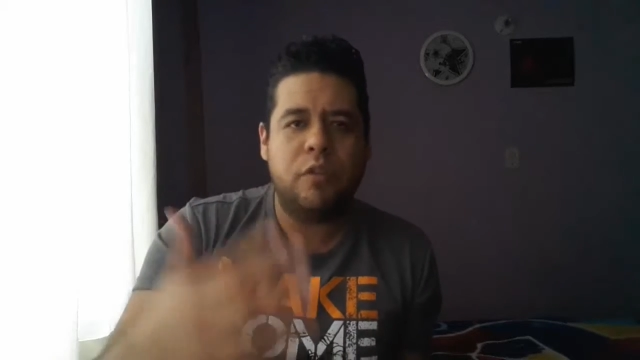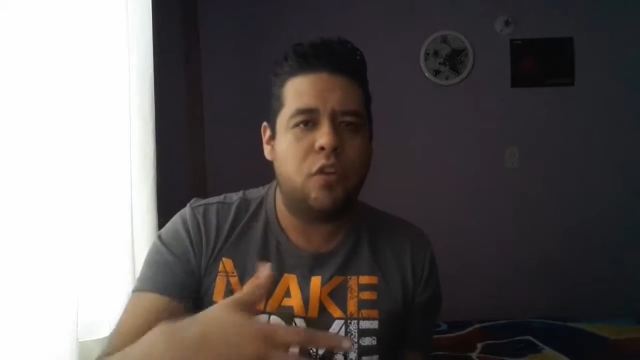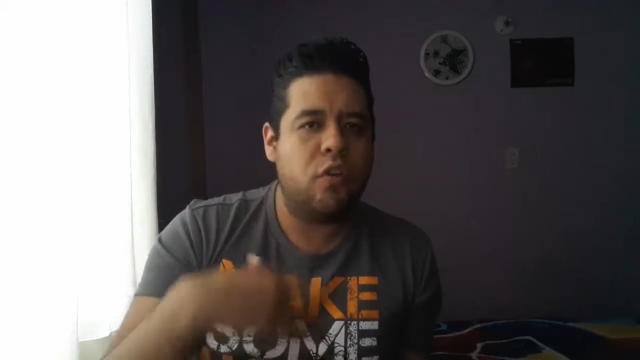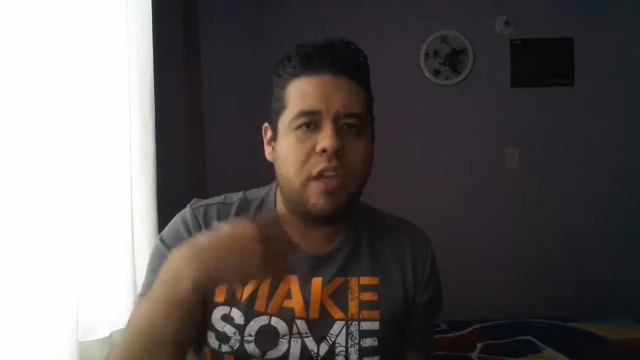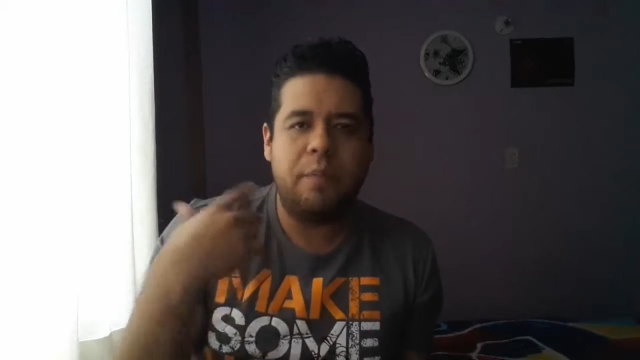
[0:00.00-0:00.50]
pues
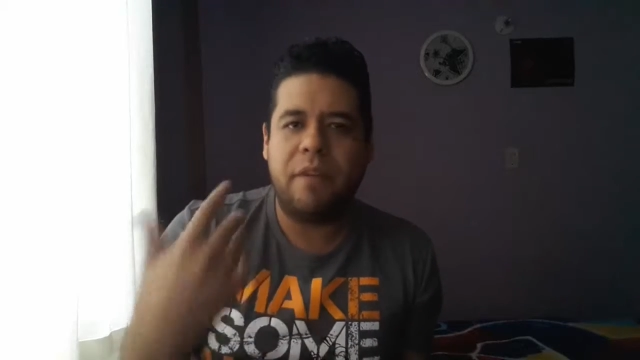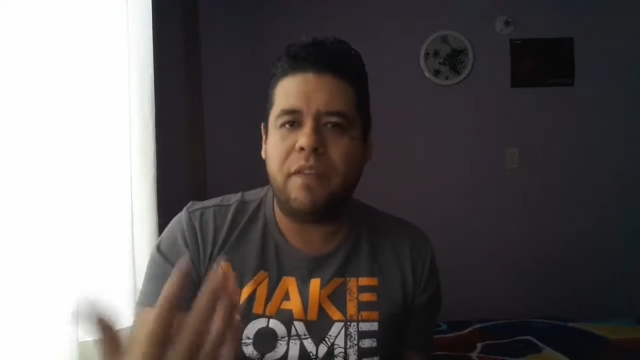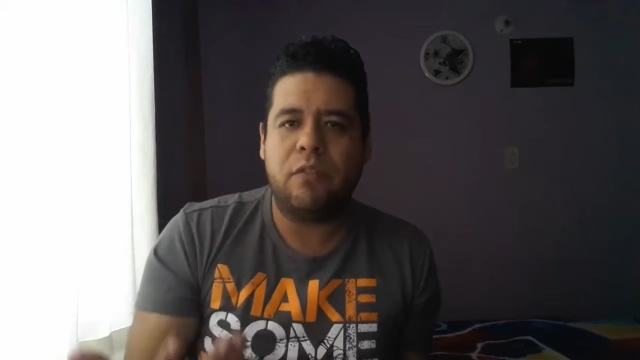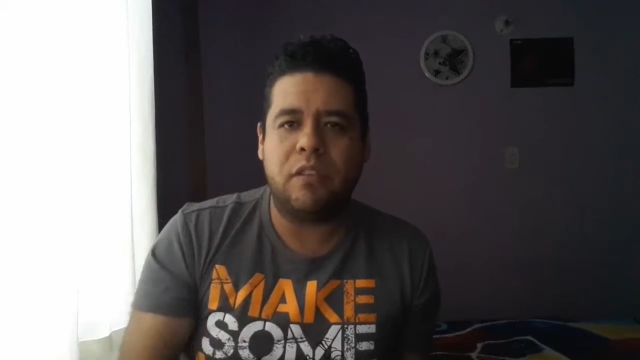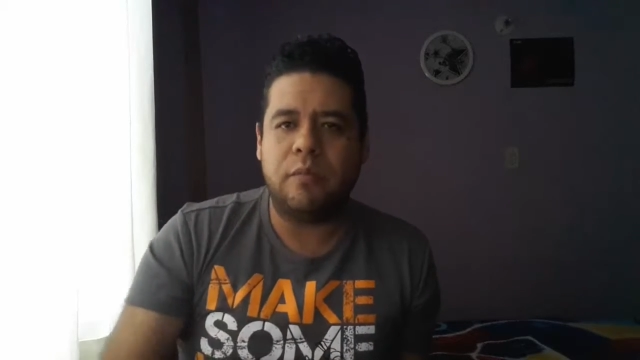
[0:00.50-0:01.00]
bueno, ok,
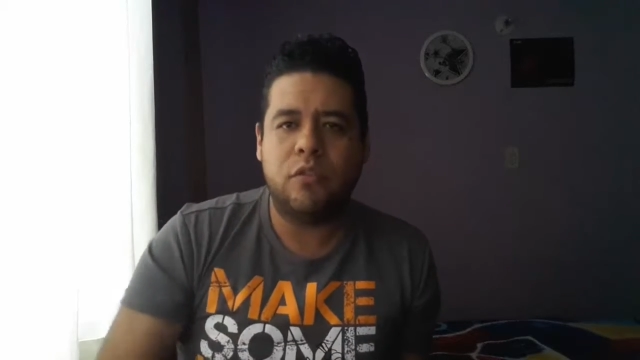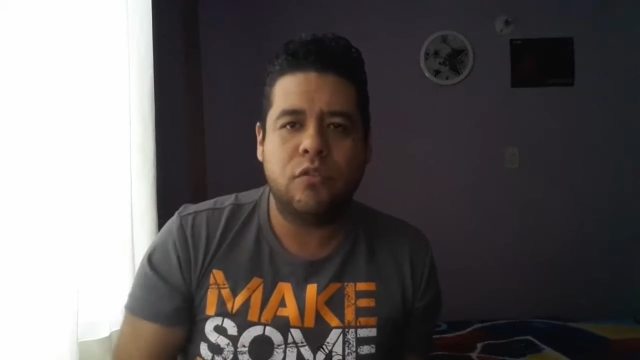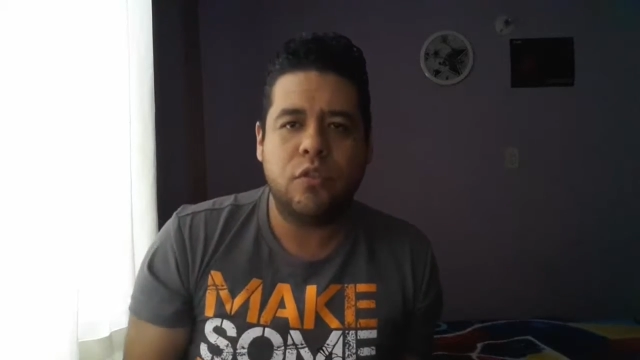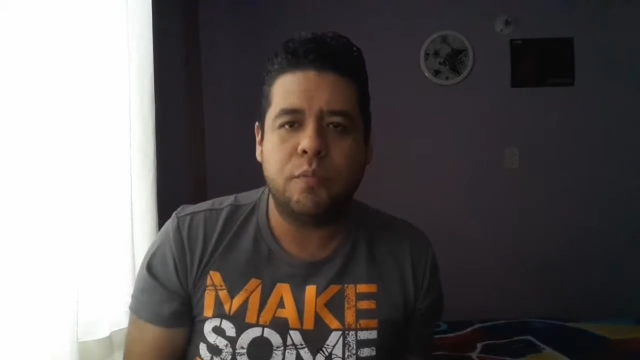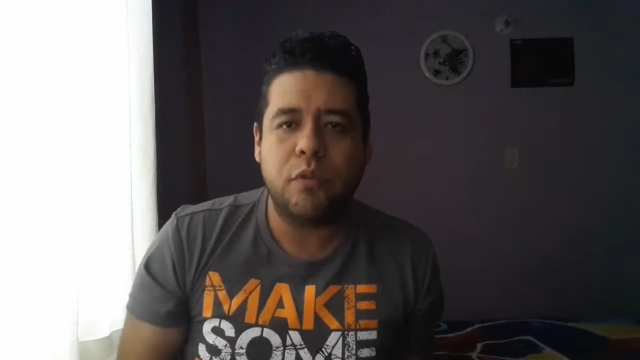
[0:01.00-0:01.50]
perfecto,
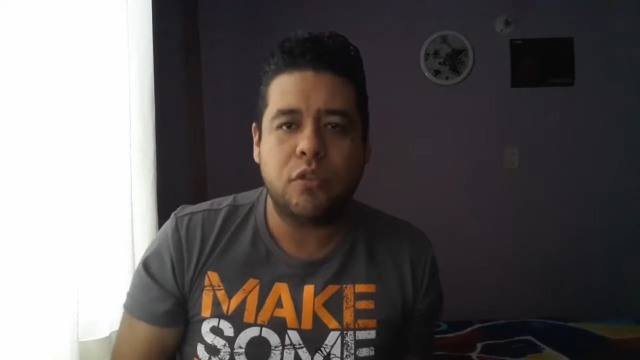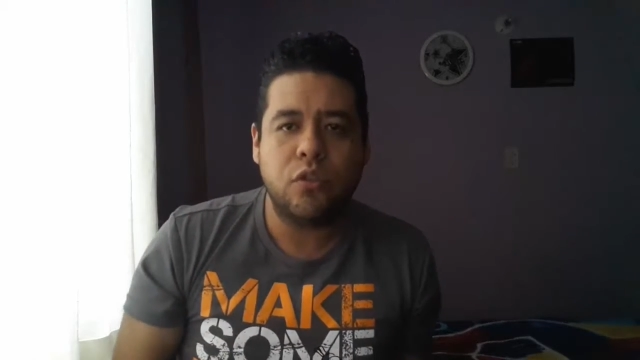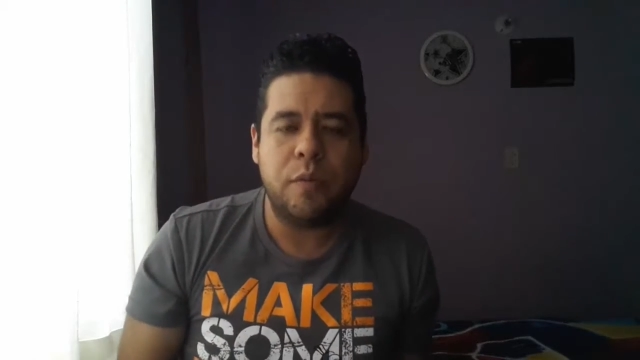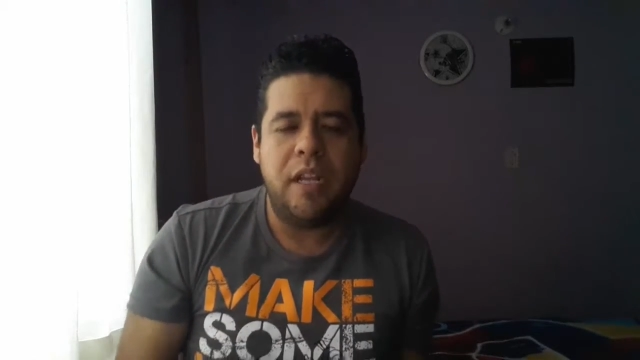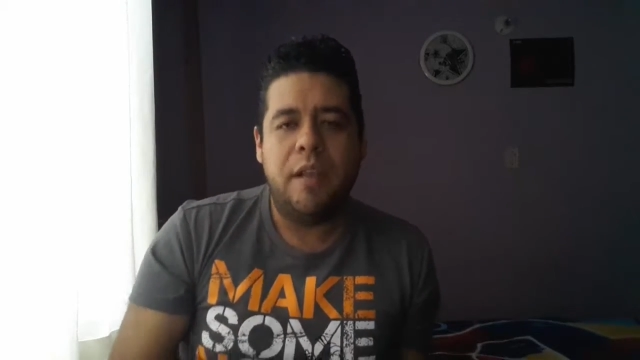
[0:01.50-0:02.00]
hacemos un sub por
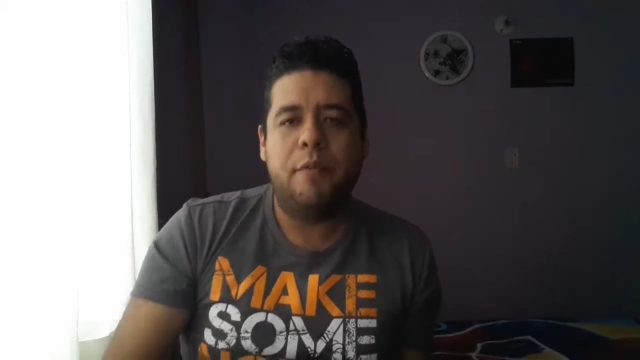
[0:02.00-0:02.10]
sub.